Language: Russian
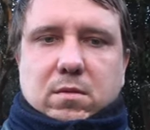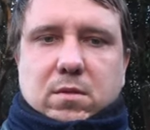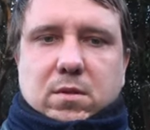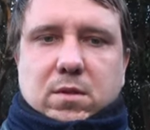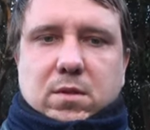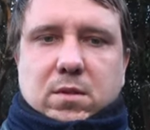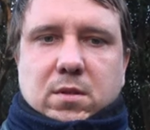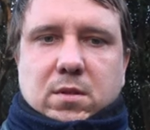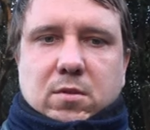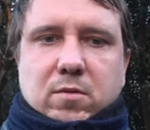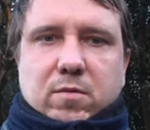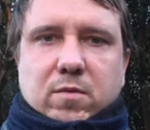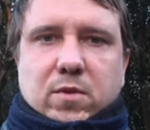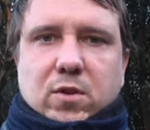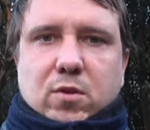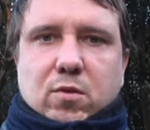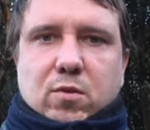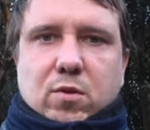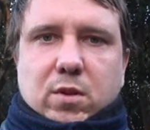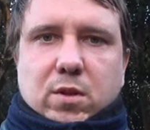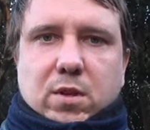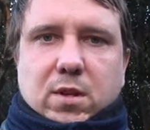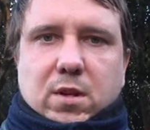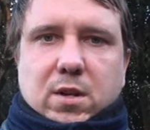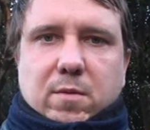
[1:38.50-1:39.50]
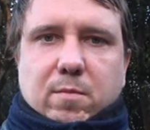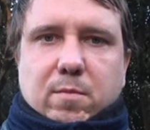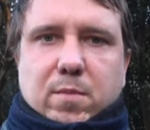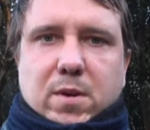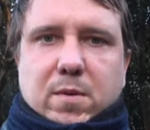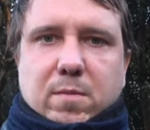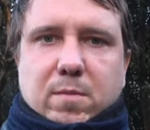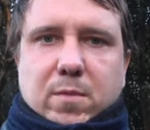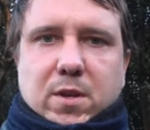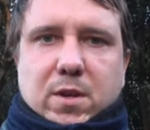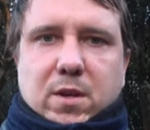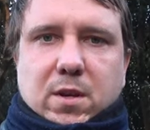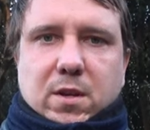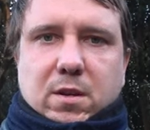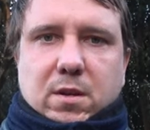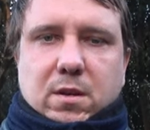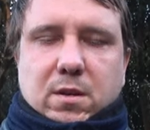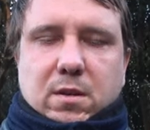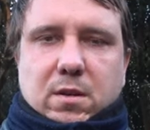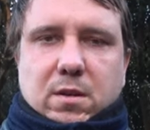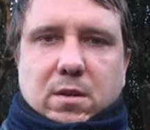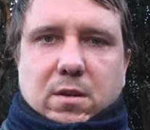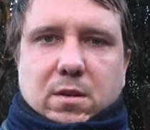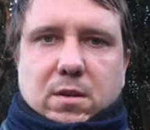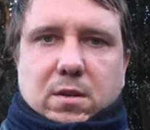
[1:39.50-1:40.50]
э, Новый год, как по мне.
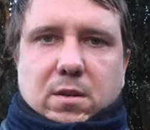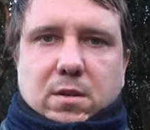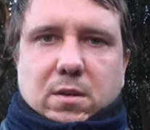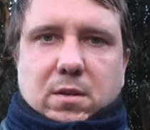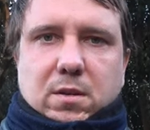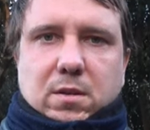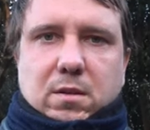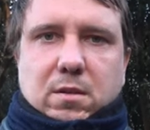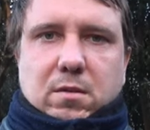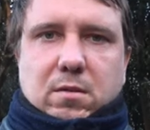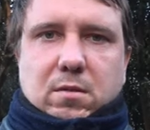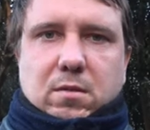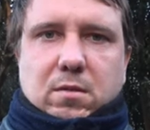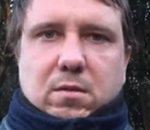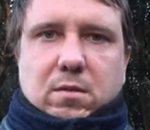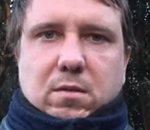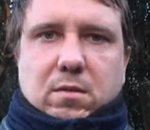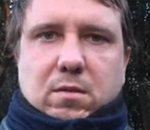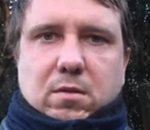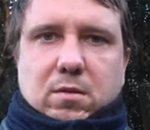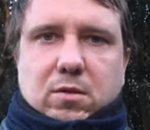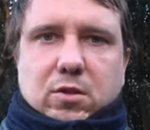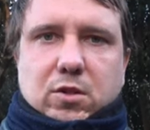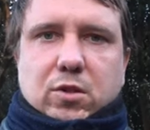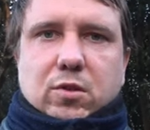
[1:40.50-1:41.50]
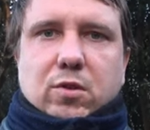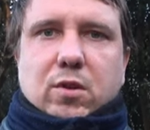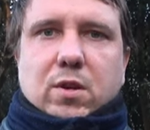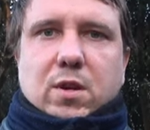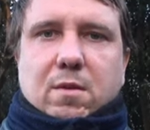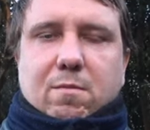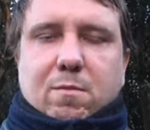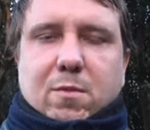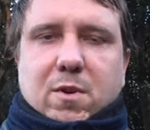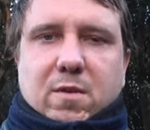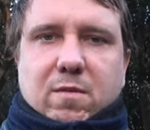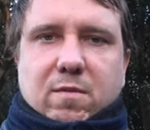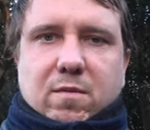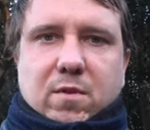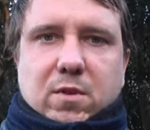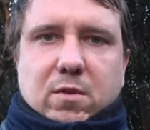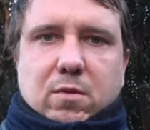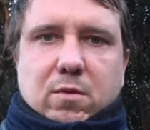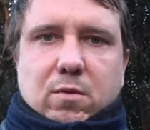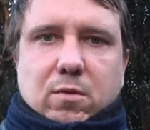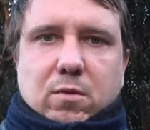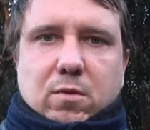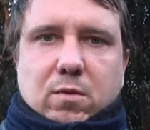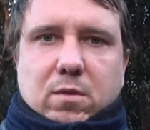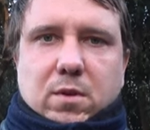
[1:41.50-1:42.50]
Что я имею в
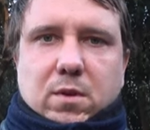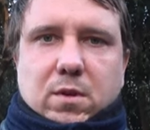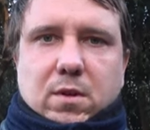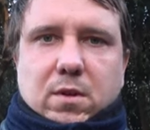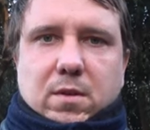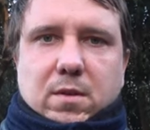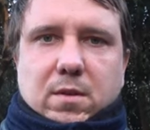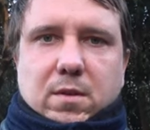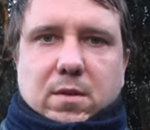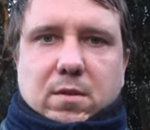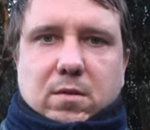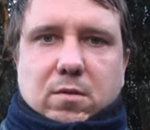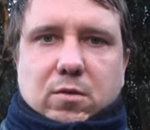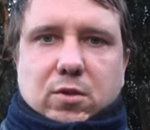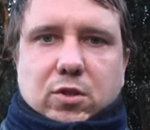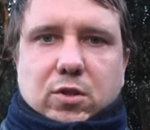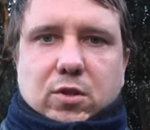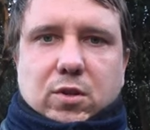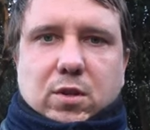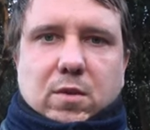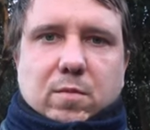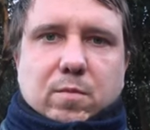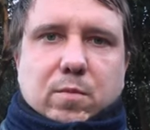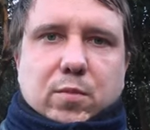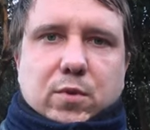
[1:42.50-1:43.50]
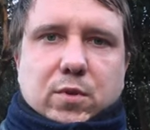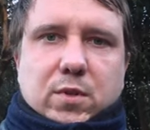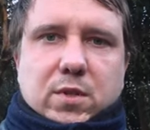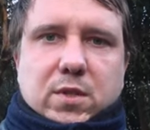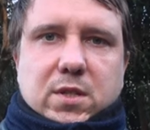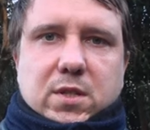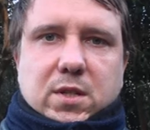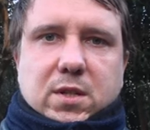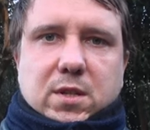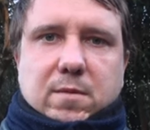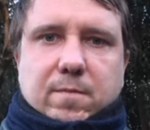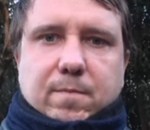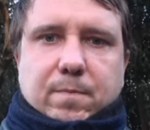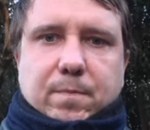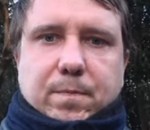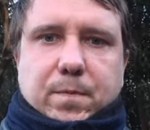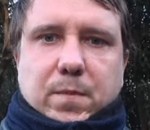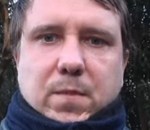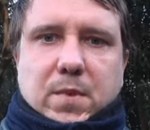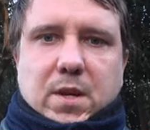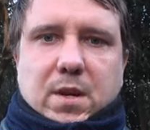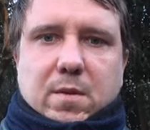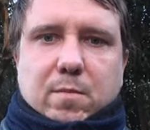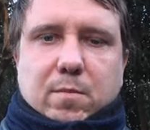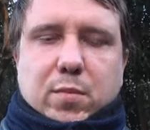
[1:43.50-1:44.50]
виду? То, что японцы
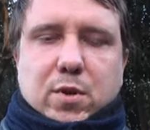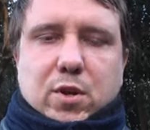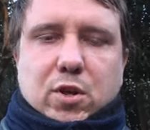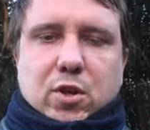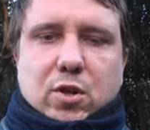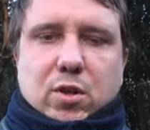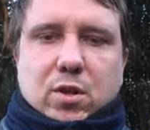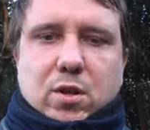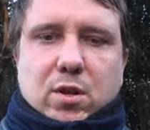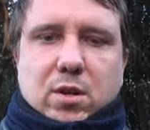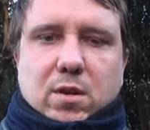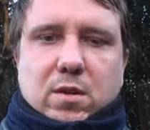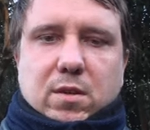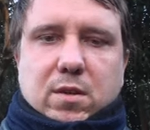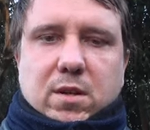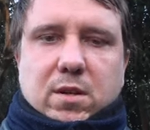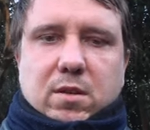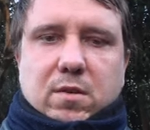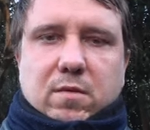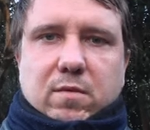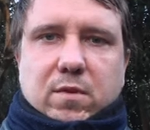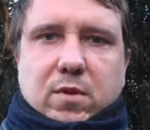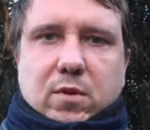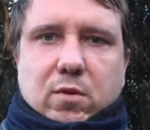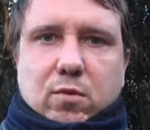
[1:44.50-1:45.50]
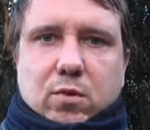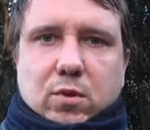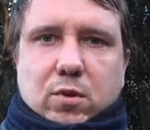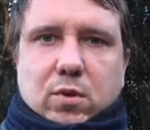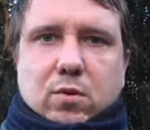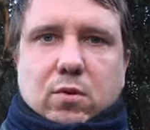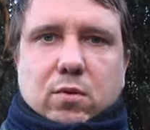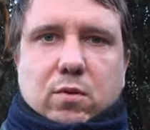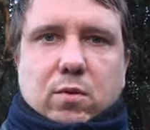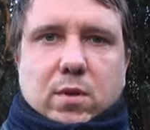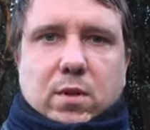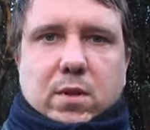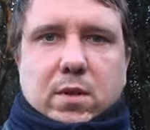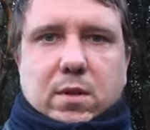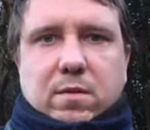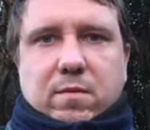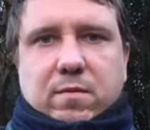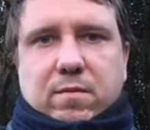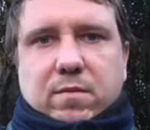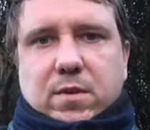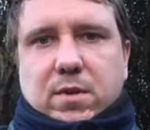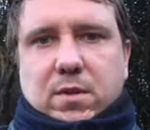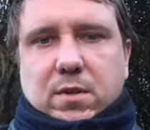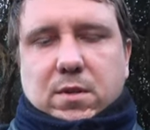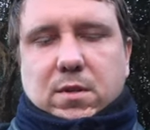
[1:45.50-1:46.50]
обычно на Новый год ходят
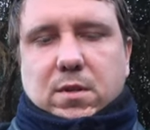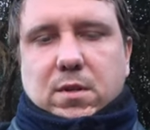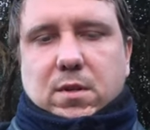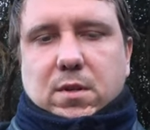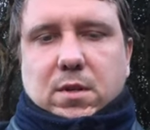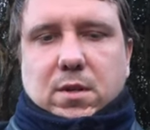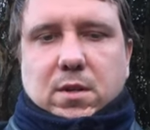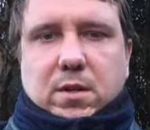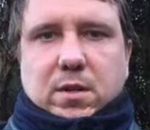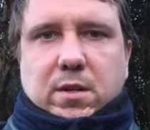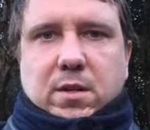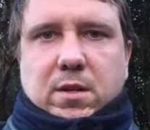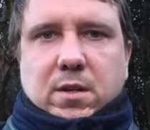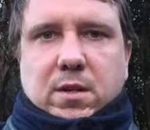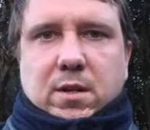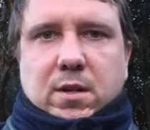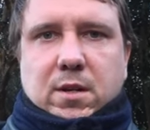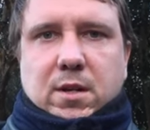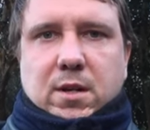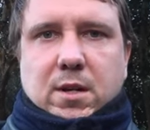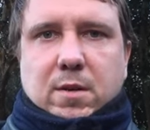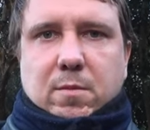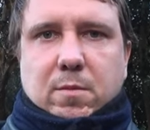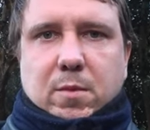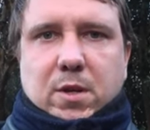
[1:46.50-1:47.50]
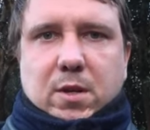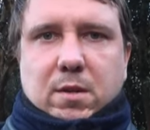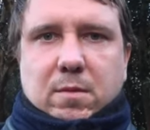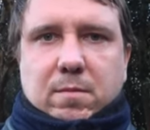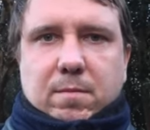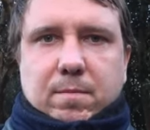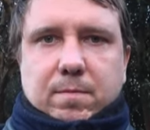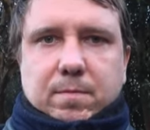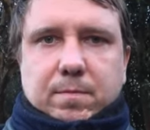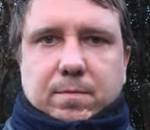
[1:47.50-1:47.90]
в храмы,